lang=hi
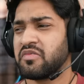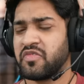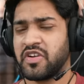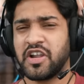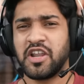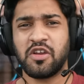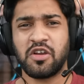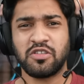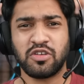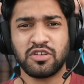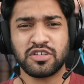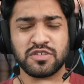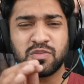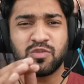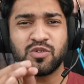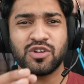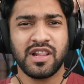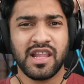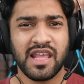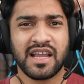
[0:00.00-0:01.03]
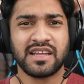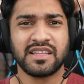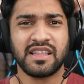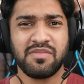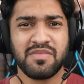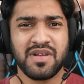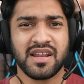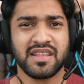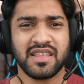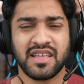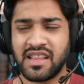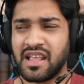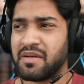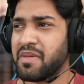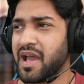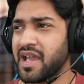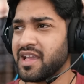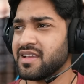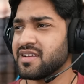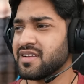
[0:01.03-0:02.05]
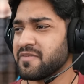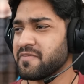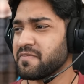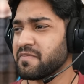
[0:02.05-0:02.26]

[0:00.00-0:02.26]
वीडियो तो स्मूथली खत्म कर देता भाई